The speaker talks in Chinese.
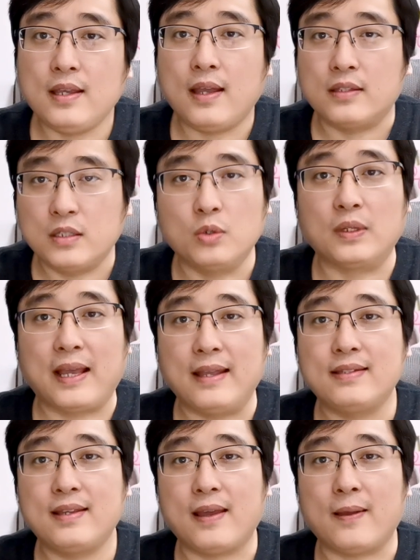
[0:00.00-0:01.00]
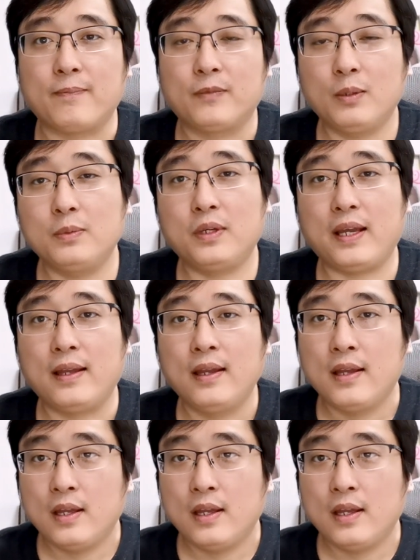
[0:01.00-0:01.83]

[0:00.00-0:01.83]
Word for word: 线就连线，对不对？